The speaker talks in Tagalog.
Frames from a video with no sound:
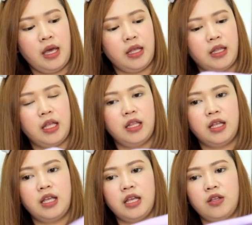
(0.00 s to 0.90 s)
And then,
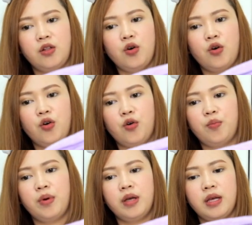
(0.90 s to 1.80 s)
ganyan yung loob.
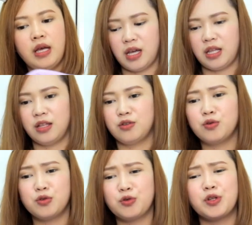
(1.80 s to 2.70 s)
And, gusto,
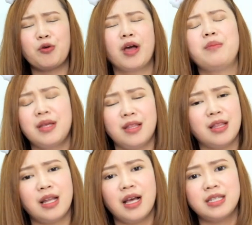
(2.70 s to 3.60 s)
gusto ko na itong gamitin
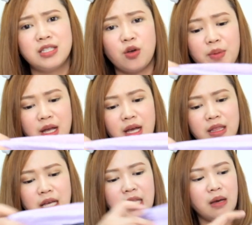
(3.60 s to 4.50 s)
talaga kasi sobrang
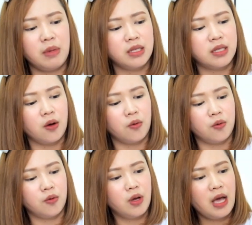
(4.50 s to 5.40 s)
ganda. Na-amaze ko.
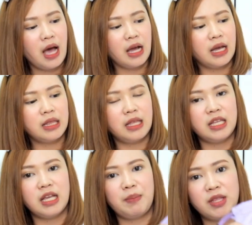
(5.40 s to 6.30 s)
Ang ganda
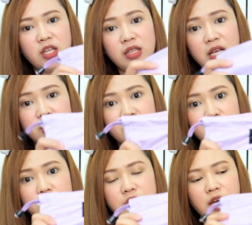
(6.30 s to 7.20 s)
niya, pati yung
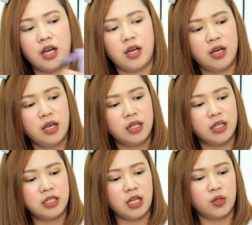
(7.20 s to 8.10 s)
texture niya.
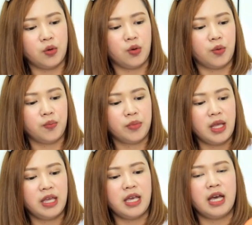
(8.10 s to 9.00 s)
Tapos ito,
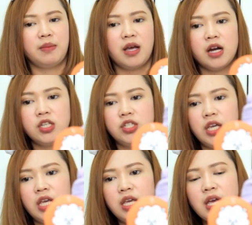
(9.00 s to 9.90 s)
yan, ni RJ.
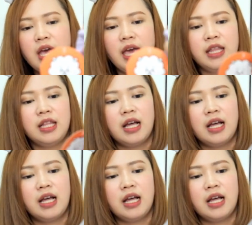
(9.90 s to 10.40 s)
And then,